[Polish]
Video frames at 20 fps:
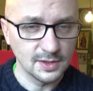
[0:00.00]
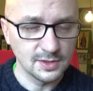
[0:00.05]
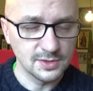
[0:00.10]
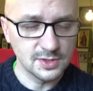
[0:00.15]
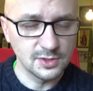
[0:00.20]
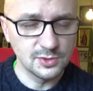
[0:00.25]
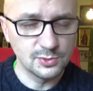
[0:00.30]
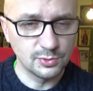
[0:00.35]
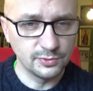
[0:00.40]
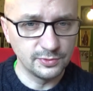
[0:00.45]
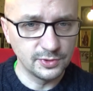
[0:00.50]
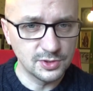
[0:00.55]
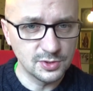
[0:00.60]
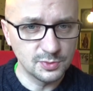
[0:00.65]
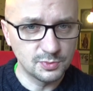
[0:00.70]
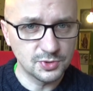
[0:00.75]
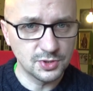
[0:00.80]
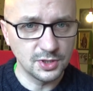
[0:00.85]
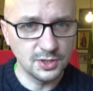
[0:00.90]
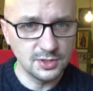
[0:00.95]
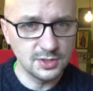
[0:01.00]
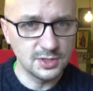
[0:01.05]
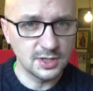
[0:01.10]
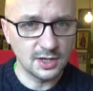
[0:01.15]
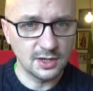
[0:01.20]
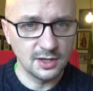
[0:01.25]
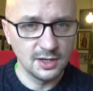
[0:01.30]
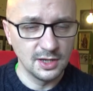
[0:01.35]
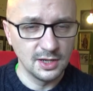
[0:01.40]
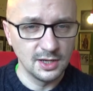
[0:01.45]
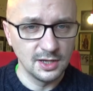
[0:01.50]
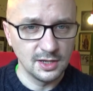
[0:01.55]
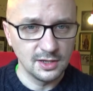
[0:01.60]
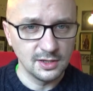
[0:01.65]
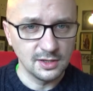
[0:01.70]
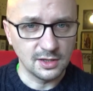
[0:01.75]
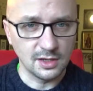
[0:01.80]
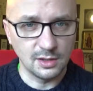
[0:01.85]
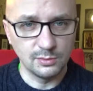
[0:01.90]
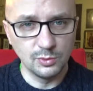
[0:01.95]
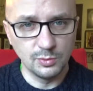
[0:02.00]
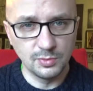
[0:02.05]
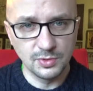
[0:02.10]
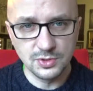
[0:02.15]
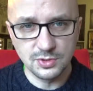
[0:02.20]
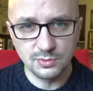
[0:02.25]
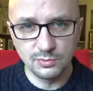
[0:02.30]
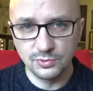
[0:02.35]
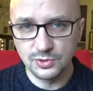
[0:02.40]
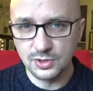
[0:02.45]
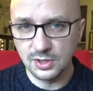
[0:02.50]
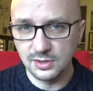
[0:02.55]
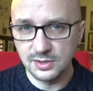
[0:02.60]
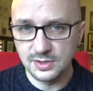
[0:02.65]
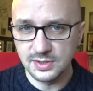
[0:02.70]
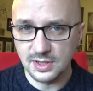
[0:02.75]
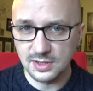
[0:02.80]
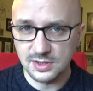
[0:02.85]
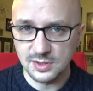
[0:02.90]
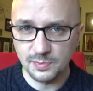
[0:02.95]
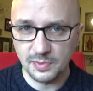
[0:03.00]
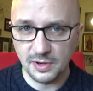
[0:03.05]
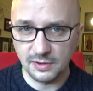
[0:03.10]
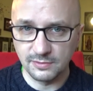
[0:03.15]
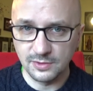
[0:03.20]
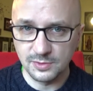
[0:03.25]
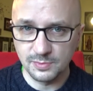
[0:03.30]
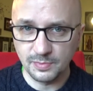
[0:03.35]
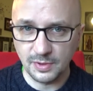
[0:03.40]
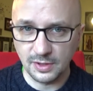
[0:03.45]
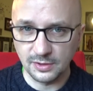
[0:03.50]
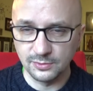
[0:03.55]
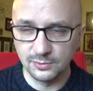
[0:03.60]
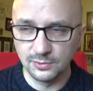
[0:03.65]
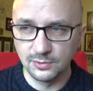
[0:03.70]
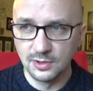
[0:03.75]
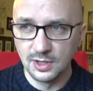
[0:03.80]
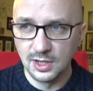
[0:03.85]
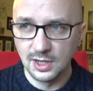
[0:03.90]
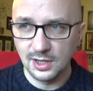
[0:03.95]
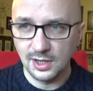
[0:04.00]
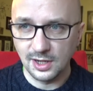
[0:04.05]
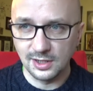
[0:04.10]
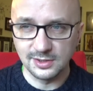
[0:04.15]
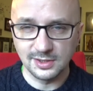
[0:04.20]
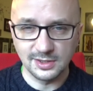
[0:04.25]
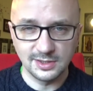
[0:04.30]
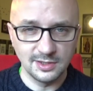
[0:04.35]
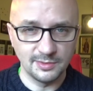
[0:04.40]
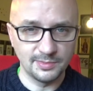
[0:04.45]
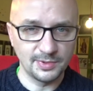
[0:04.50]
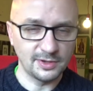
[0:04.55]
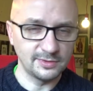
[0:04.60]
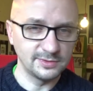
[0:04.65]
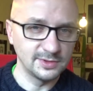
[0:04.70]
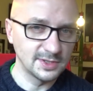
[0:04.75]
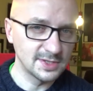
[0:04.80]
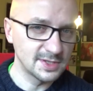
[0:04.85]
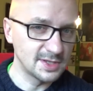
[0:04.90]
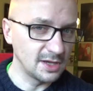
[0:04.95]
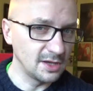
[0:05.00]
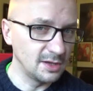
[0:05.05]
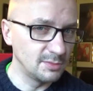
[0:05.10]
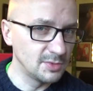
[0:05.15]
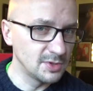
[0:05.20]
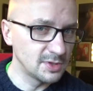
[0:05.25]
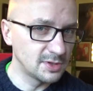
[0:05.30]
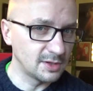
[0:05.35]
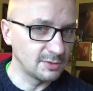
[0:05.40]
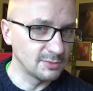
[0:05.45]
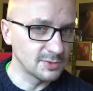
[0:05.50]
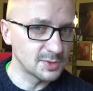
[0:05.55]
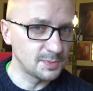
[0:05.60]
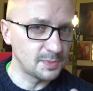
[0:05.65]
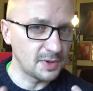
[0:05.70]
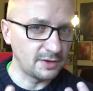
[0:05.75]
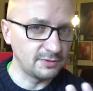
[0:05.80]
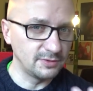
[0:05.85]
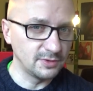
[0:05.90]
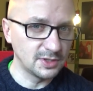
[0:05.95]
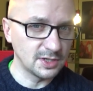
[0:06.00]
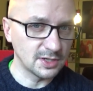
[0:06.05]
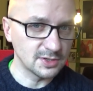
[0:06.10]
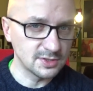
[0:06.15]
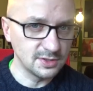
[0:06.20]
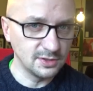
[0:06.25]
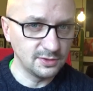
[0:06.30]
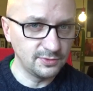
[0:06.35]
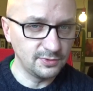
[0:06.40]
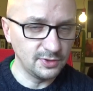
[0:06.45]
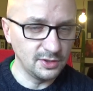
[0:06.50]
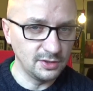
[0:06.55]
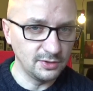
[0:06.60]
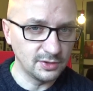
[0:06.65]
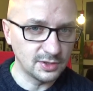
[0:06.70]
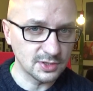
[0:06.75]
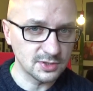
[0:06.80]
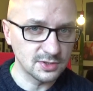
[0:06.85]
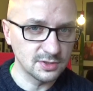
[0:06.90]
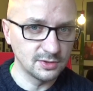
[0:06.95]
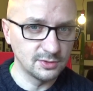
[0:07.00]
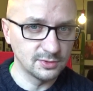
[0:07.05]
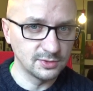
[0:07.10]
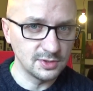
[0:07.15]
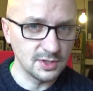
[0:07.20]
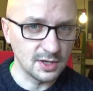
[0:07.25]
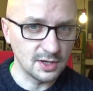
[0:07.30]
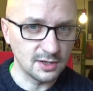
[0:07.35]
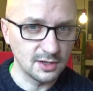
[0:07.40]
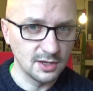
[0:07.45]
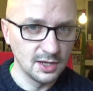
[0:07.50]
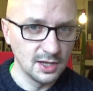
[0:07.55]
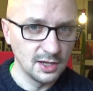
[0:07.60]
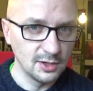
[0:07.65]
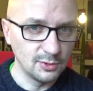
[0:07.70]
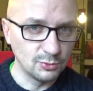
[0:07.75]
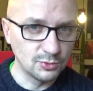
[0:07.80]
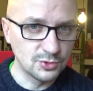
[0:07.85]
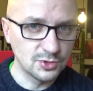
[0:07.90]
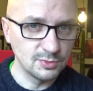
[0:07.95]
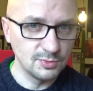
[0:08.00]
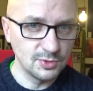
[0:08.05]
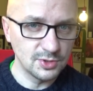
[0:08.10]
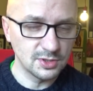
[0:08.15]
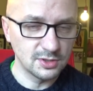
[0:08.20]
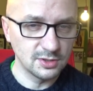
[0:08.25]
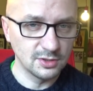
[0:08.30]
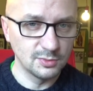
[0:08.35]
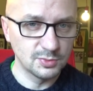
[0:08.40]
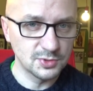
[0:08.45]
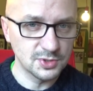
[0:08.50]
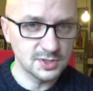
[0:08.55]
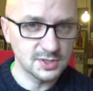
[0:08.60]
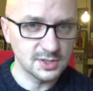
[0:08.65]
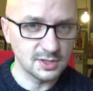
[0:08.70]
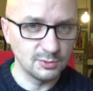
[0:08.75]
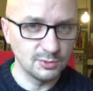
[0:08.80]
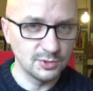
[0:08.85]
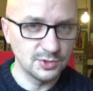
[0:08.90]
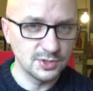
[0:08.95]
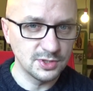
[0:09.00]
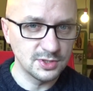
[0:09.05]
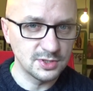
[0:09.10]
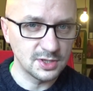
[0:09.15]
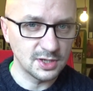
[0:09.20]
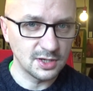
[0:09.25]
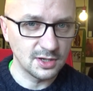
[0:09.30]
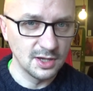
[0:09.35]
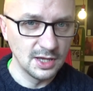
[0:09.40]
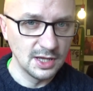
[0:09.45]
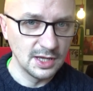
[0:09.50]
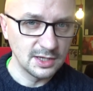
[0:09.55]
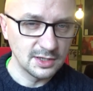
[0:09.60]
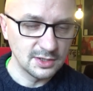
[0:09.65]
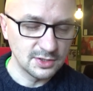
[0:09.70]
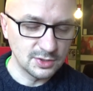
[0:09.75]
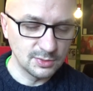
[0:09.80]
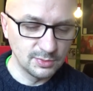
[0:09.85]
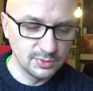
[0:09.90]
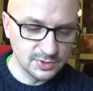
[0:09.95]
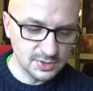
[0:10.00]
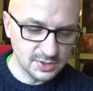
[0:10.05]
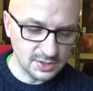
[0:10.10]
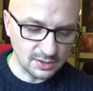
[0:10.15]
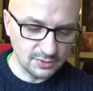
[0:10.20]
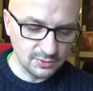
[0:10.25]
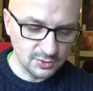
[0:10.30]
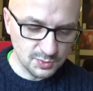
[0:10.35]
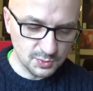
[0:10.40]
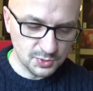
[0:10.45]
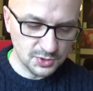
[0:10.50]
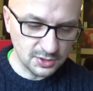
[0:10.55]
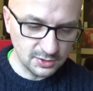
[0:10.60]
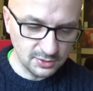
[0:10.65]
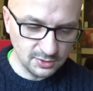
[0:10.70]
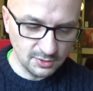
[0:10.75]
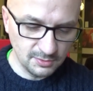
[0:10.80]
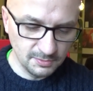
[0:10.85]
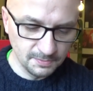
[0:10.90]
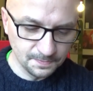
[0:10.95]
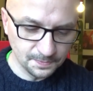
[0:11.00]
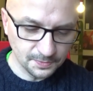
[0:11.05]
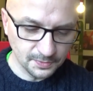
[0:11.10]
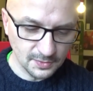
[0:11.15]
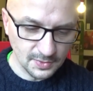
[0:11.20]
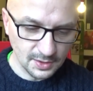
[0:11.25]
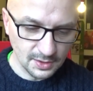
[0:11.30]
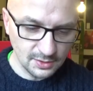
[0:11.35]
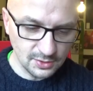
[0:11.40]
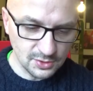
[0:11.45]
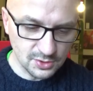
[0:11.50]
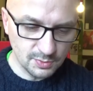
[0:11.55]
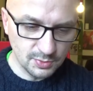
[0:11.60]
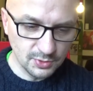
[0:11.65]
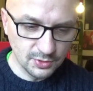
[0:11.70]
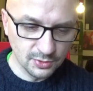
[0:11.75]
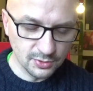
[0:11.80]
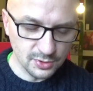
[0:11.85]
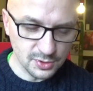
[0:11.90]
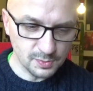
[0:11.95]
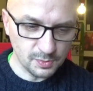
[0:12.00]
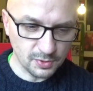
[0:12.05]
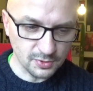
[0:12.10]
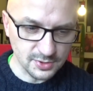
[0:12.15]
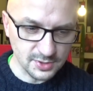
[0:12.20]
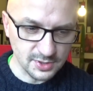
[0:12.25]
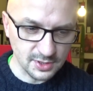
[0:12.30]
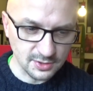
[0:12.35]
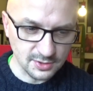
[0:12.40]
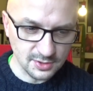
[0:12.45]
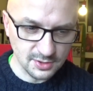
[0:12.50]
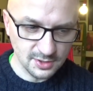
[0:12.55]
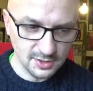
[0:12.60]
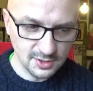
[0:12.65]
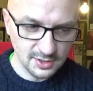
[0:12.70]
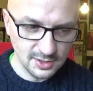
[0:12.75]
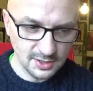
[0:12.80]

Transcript: Syn człowieczy przyjdzie, a my będziemy musieli zdać sprawę Panu, ale tak naprawdę zdajemy tę sprawę każdej chwili, każdego dnia. Uczymy się tego przez całe życie, żeby stanąć przed Nim i żeby Go rozpoznać.